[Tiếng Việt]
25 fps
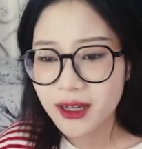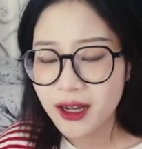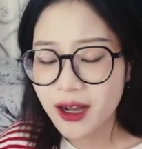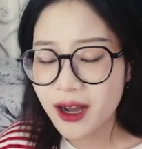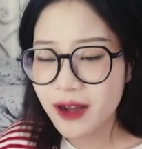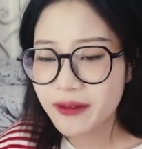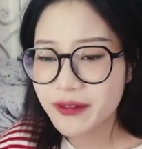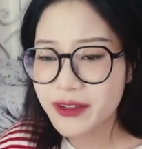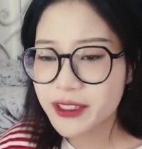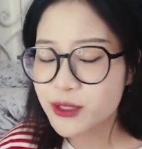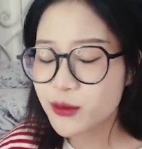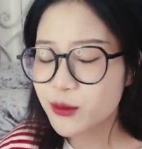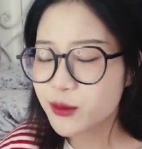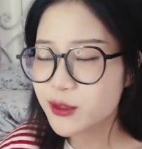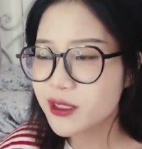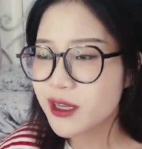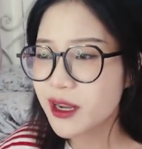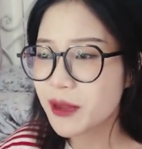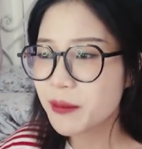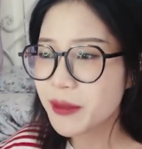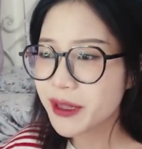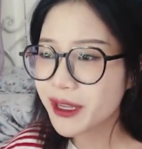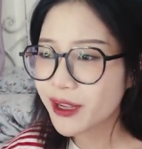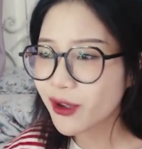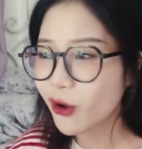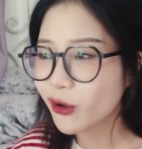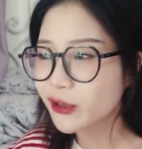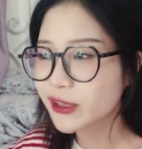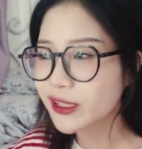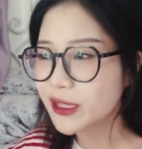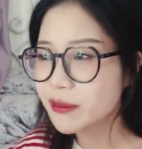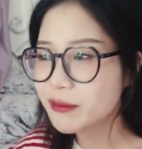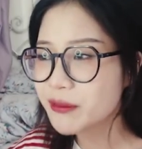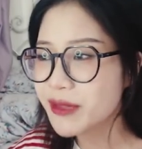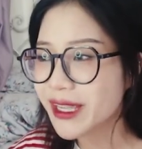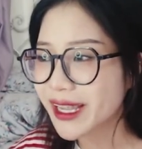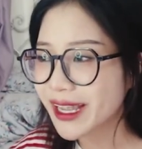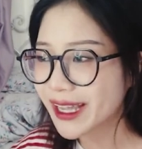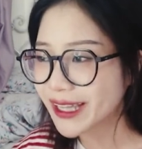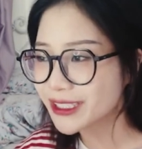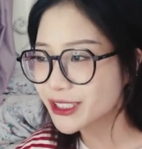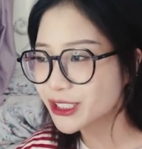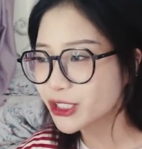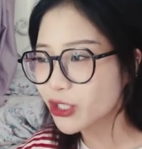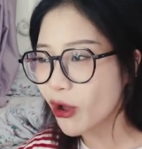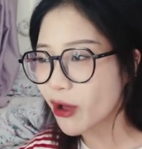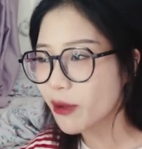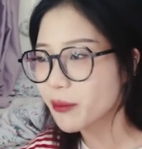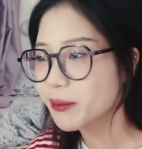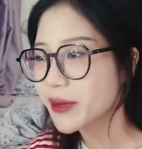ờ ví dụ như là mình khó tính mình kém
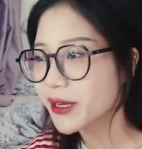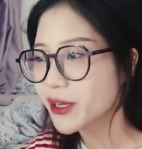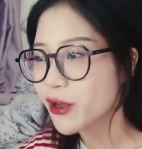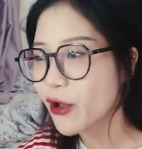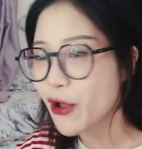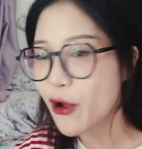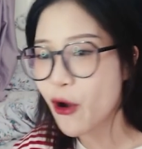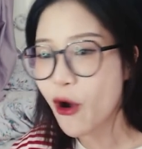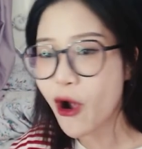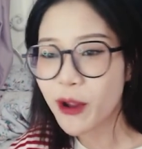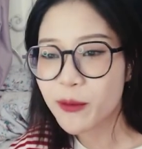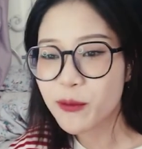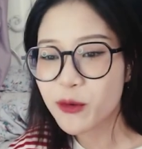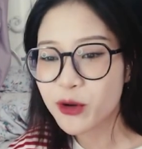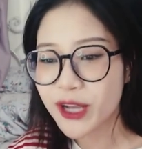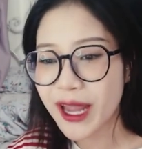chọn mình đòi hỏi một